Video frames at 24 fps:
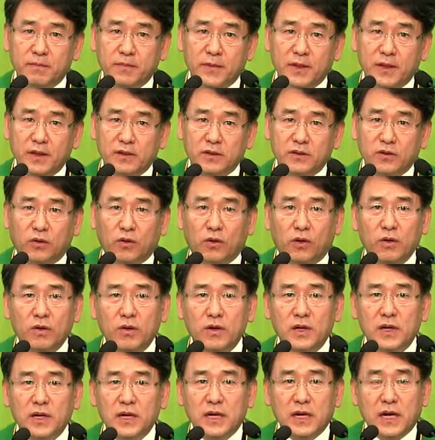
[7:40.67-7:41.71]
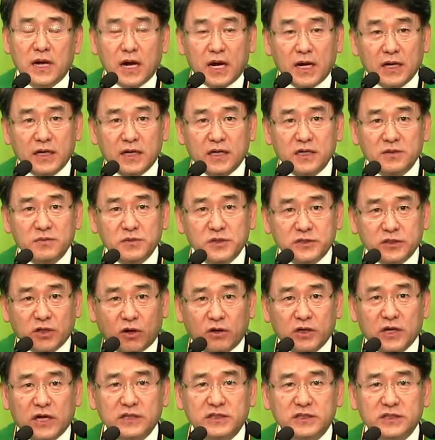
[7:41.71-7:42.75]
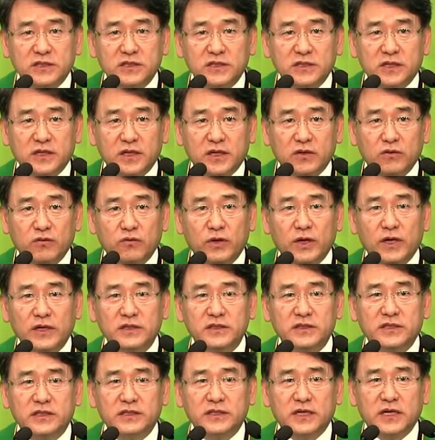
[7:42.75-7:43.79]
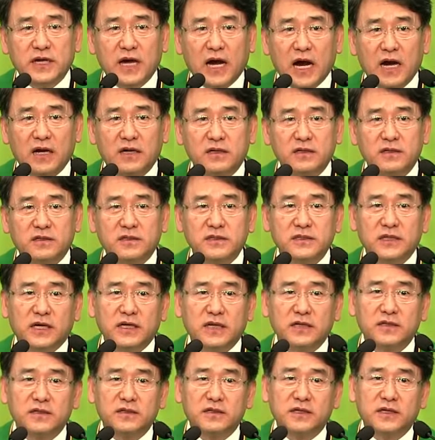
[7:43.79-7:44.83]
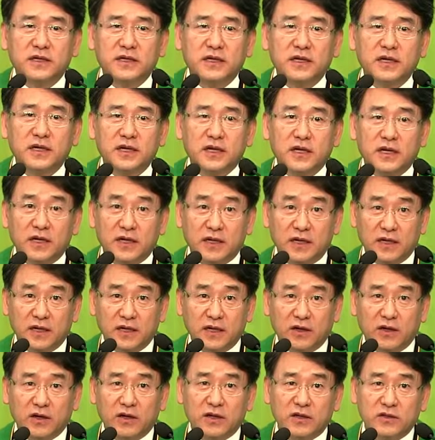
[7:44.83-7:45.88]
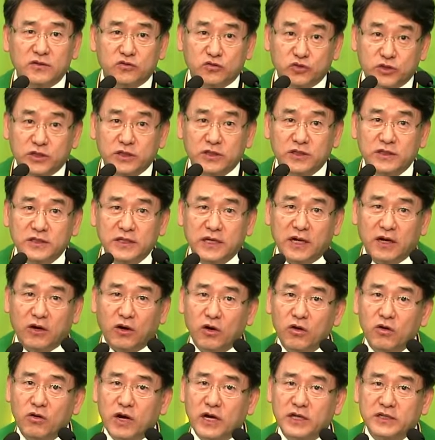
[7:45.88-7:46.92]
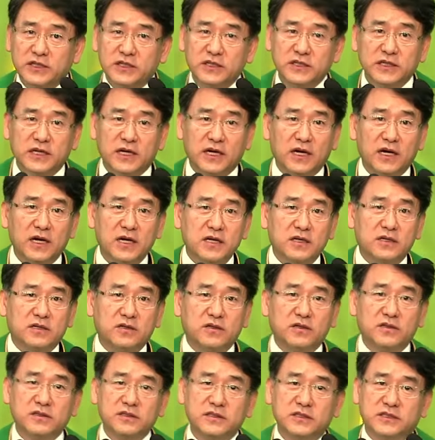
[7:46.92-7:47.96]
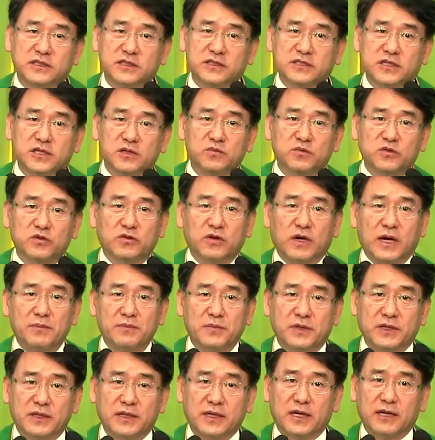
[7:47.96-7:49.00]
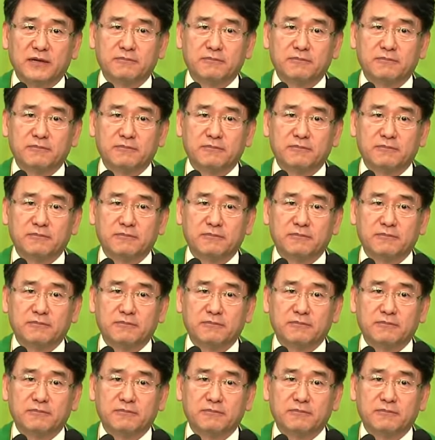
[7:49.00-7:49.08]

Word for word: 또 하나님이 선하신데 왜 이 세상 악을 그냥 그렇게 예, 두시느냐, 허용하시느냐 그런 이제 질문도 합니다.